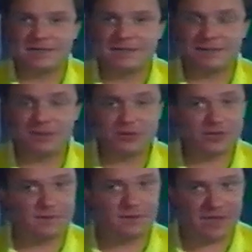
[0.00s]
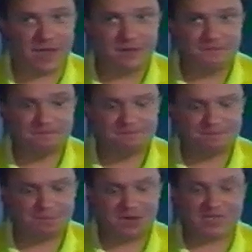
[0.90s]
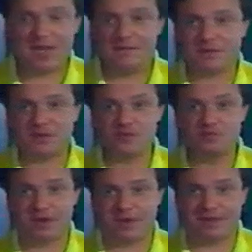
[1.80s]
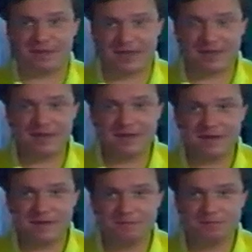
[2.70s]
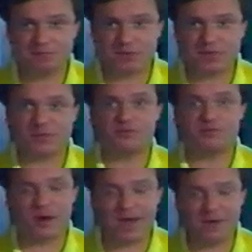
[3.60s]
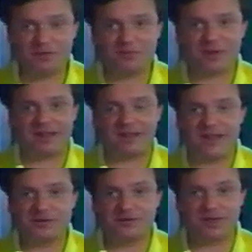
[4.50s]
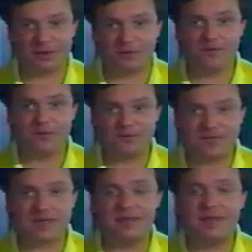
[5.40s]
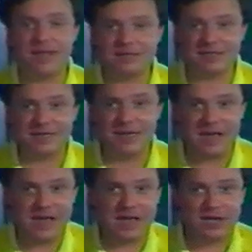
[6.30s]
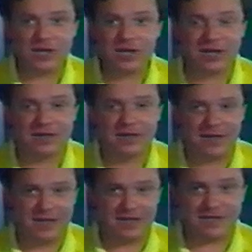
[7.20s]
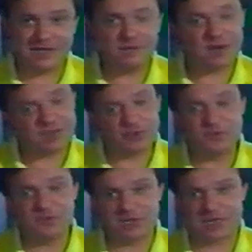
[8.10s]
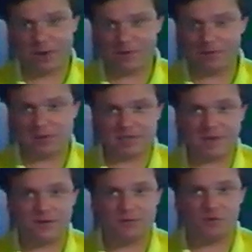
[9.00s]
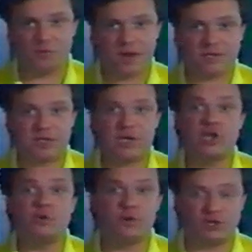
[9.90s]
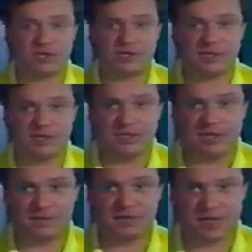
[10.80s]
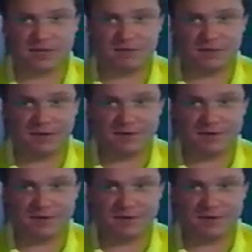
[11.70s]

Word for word: с сегодняшнего дня приставки Супер Нинтендо поступают в продажу в торговую сеть Дэнди. И если вы раздумываете, какую вам приставку покупать, и не очень стеснены в средствах,